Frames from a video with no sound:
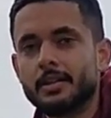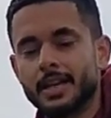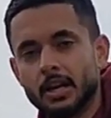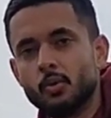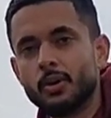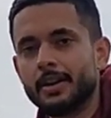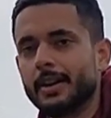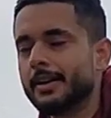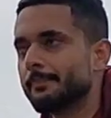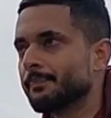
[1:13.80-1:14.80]
खेलूं
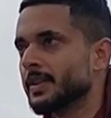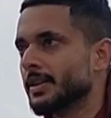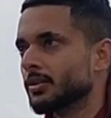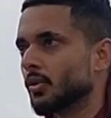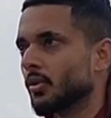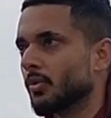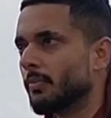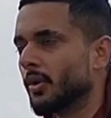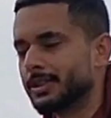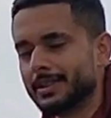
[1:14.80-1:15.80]
क्रिकेट तो
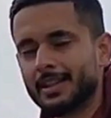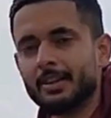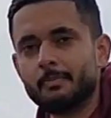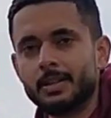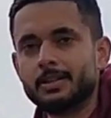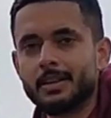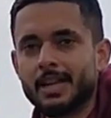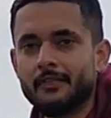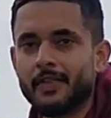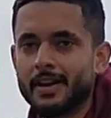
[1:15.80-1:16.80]
बहुत ही ज़्यादा हिम्मत
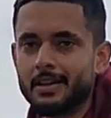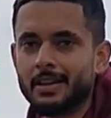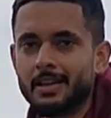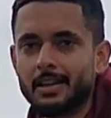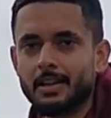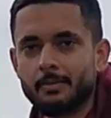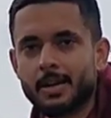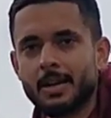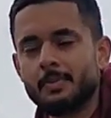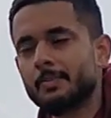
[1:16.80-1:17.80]
करके फाइनली
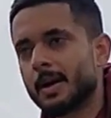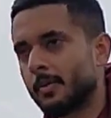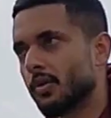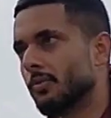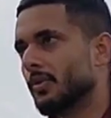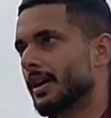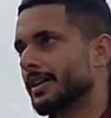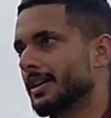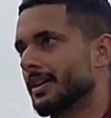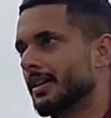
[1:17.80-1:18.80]
मैंने अपने पापा को बोला
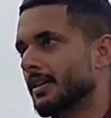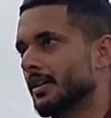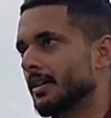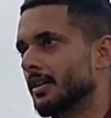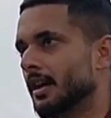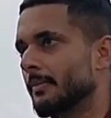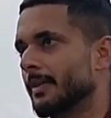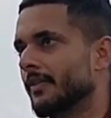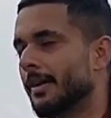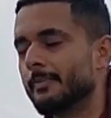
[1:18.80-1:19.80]
कि आ,
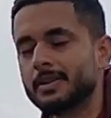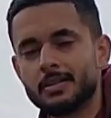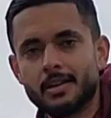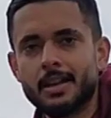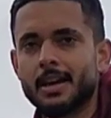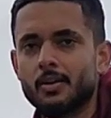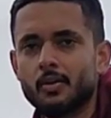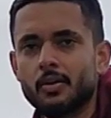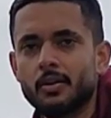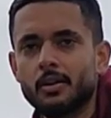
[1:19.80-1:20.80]
हमें वहाँ पर जाना है
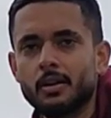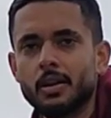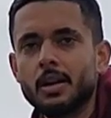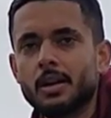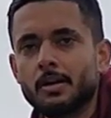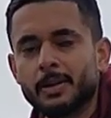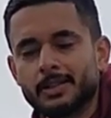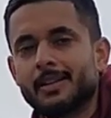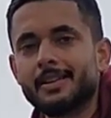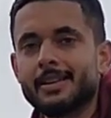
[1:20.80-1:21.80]
और
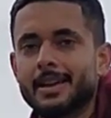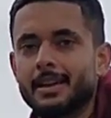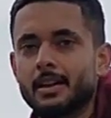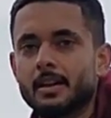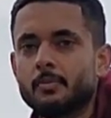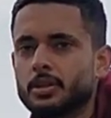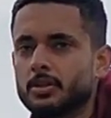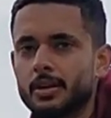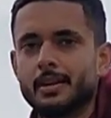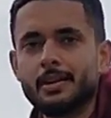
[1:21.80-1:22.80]
पता करना है कि अगर मुझे
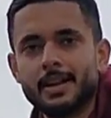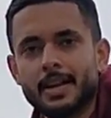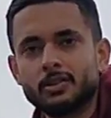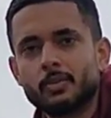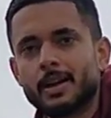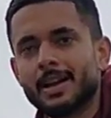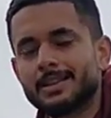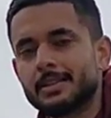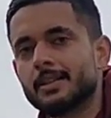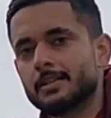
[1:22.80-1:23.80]
ज्वाइन करना है तो मैं
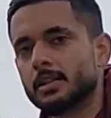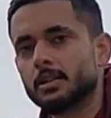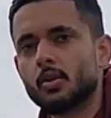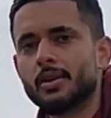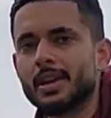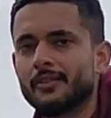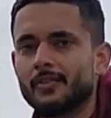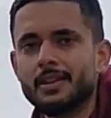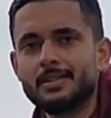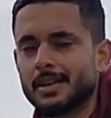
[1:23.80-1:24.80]
कैसे कर सकता हूँ क्या
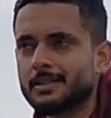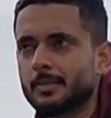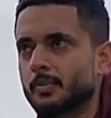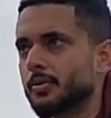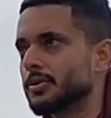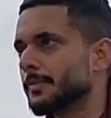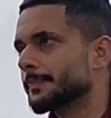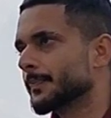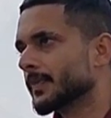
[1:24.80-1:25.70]
फ़ीस है सब कुछ